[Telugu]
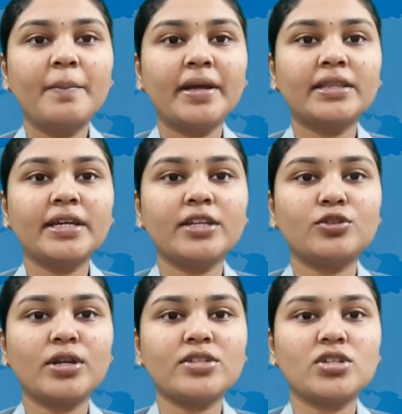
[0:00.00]
పెద్ద
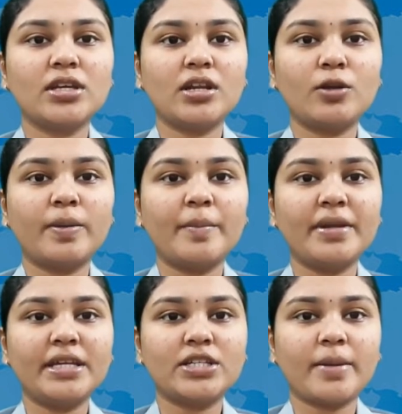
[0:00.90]
ఎత్తున చీరలు
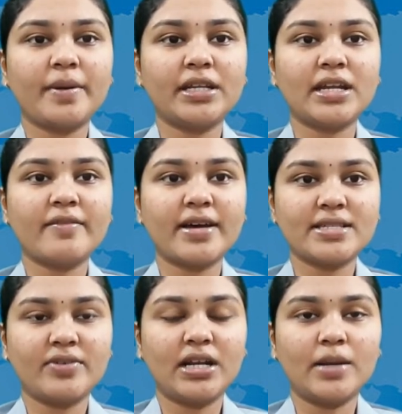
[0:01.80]
పంపిణీ చేపట్టిన
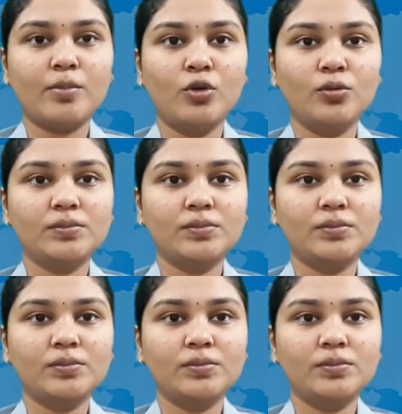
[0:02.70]
వాసవి క్లబ్లు